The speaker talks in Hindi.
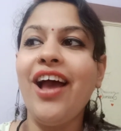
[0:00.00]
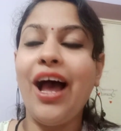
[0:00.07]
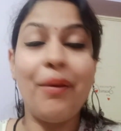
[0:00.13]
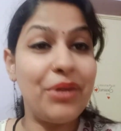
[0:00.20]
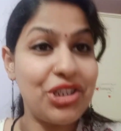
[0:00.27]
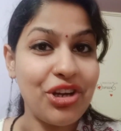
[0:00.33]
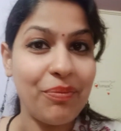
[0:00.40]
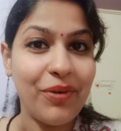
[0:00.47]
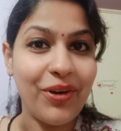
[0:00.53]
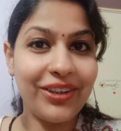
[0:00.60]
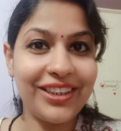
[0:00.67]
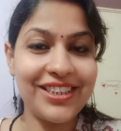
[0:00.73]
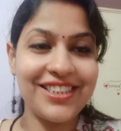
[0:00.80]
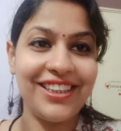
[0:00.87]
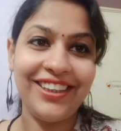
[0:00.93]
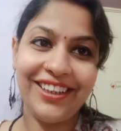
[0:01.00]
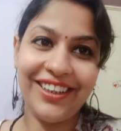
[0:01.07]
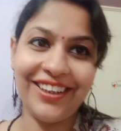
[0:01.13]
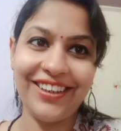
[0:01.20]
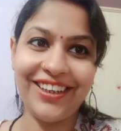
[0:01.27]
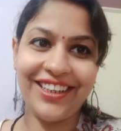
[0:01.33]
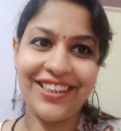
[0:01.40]
हमेशा बहुत अच्छे
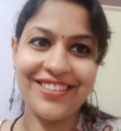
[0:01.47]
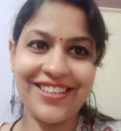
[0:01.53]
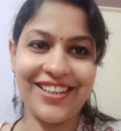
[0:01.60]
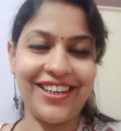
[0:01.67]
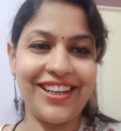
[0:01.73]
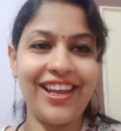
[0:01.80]
रहिएगा ढेर सारा